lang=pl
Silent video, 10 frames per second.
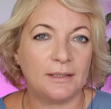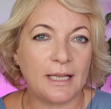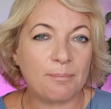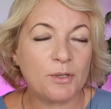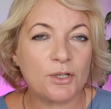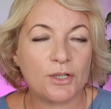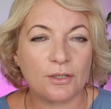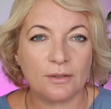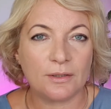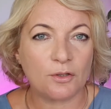napisz
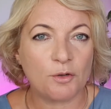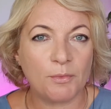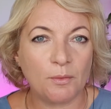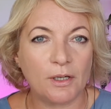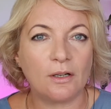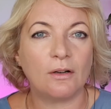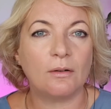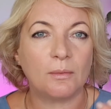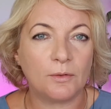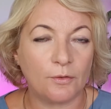coś
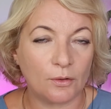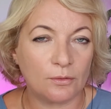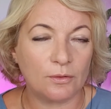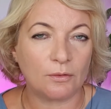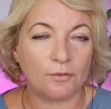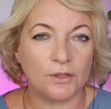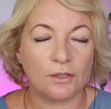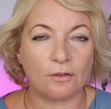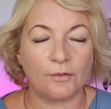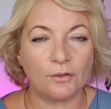miłego w, od,
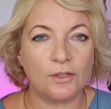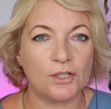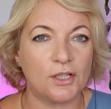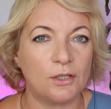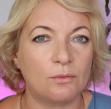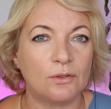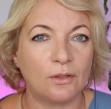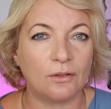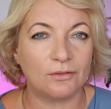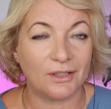w odniesieniu
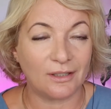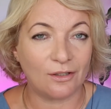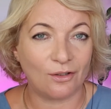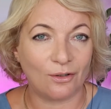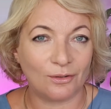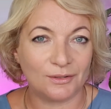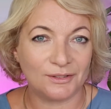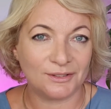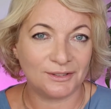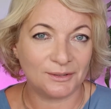do tego
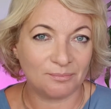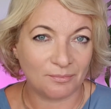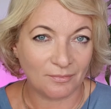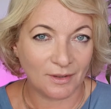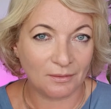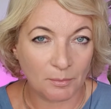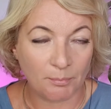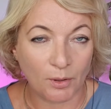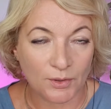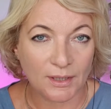y,
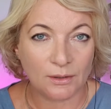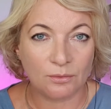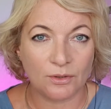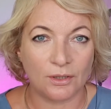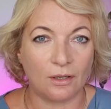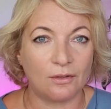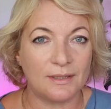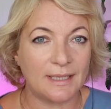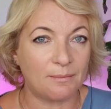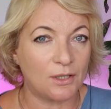posta, który on
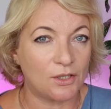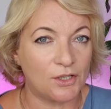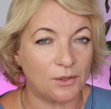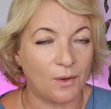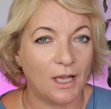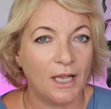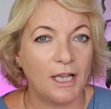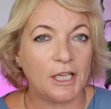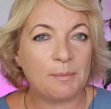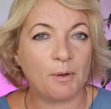zamieścił.
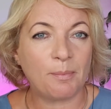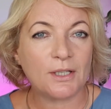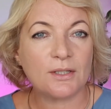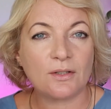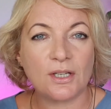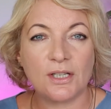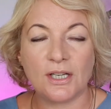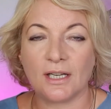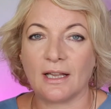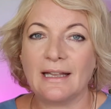I popatrz, co się
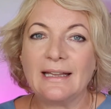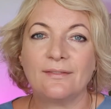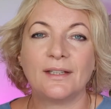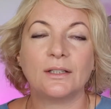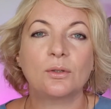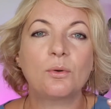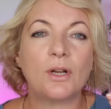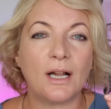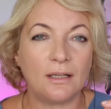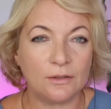dzieje.
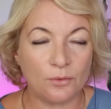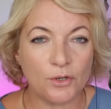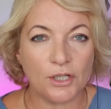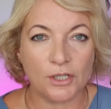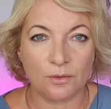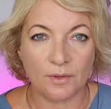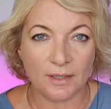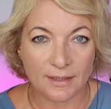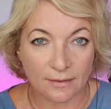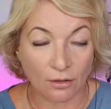Naturalną rzeczą
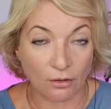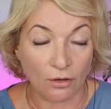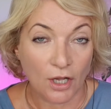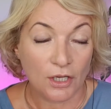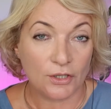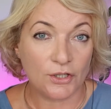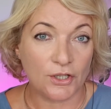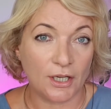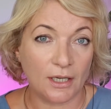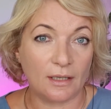jest to,
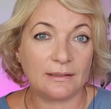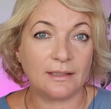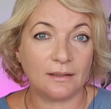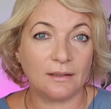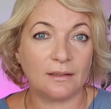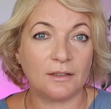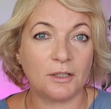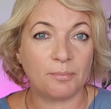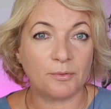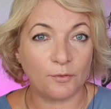że ten y,
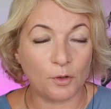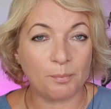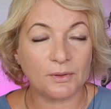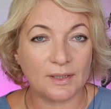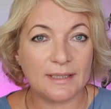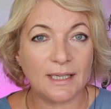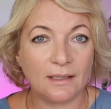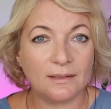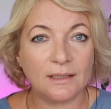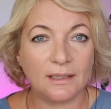Twój
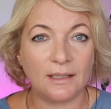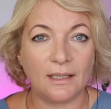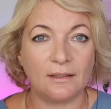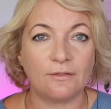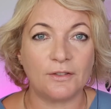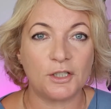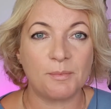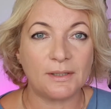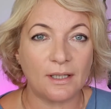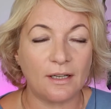potencjalny klient
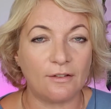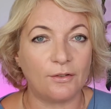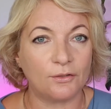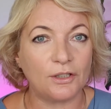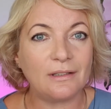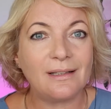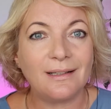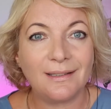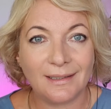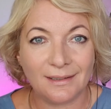weźmie telefon i
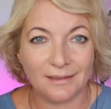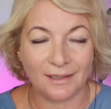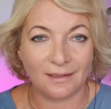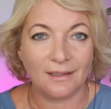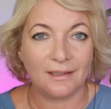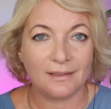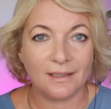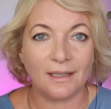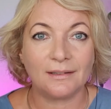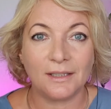kliknie
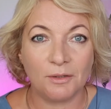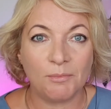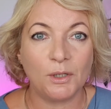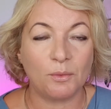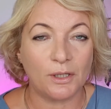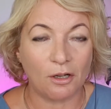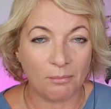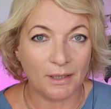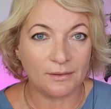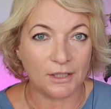na ten miły
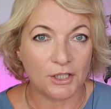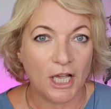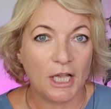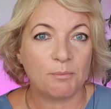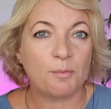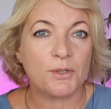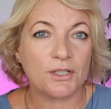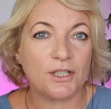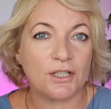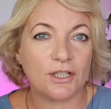komentarz, bo
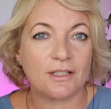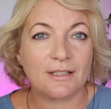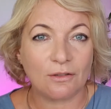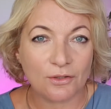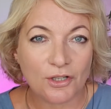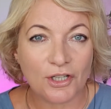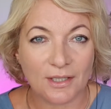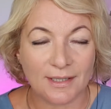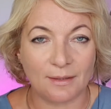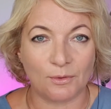przecież zgodzisz się
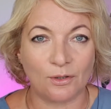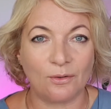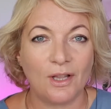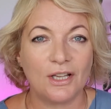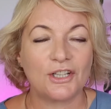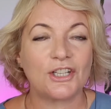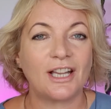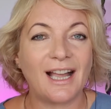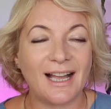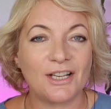ze mną, że
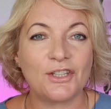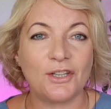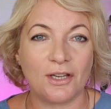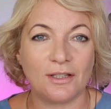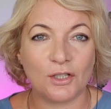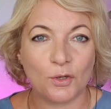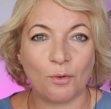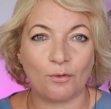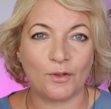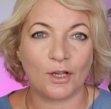każdy jeden
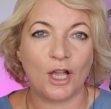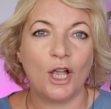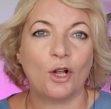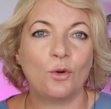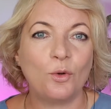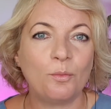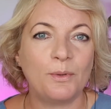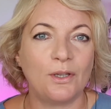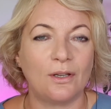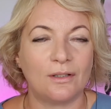człowiek
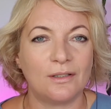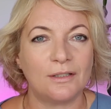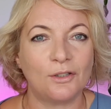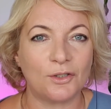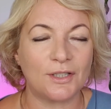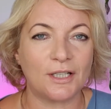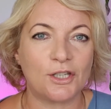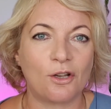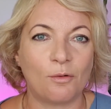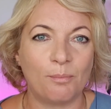lubi dostać
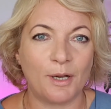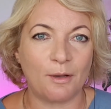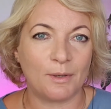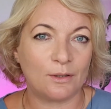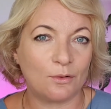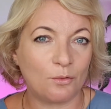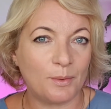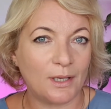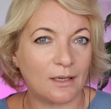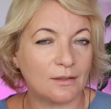komplement,
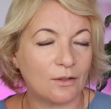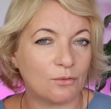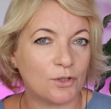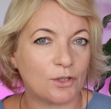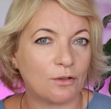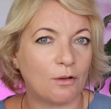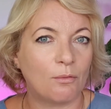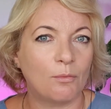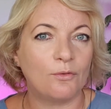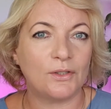lubi jak ktoś y,
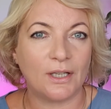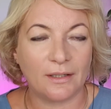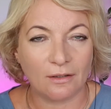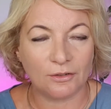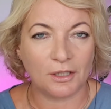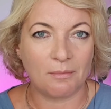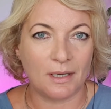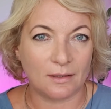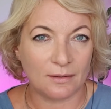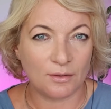mówi na jego
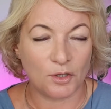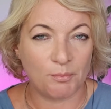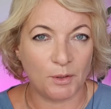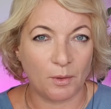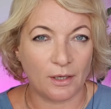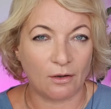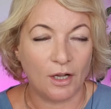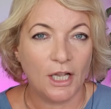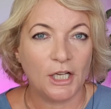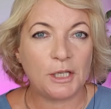temat coś miłego.
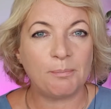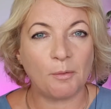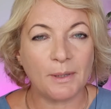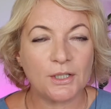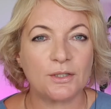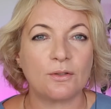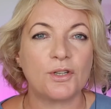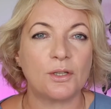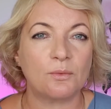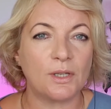I popatrz, co
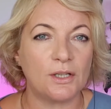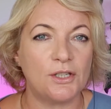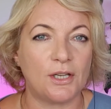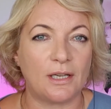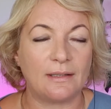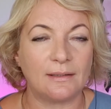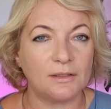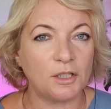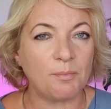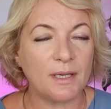się tutaj dzieje.
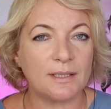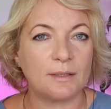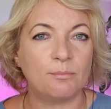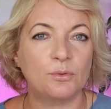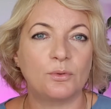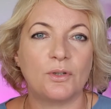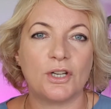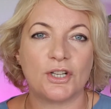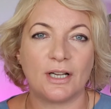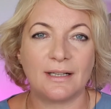Natychmiast
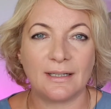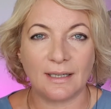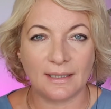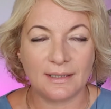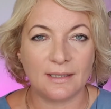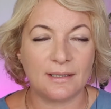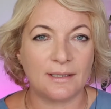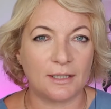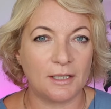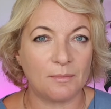budujesz relację z
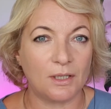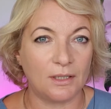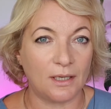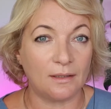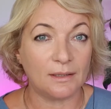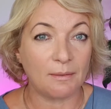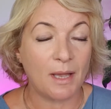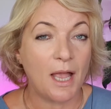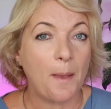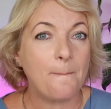takim klientem
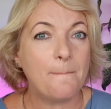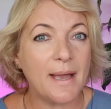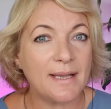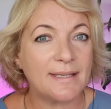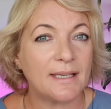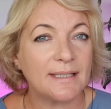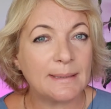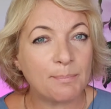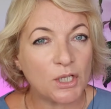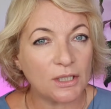bez
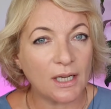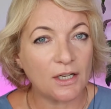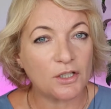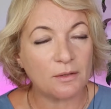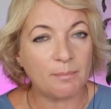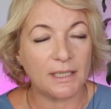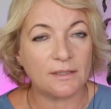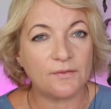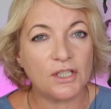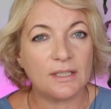sprzedaży, bez
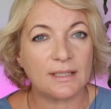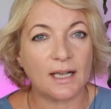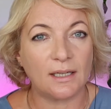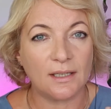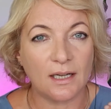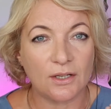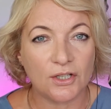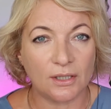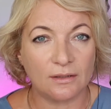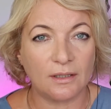wciskania
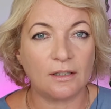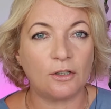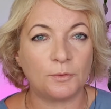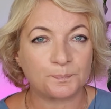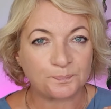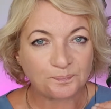żadnego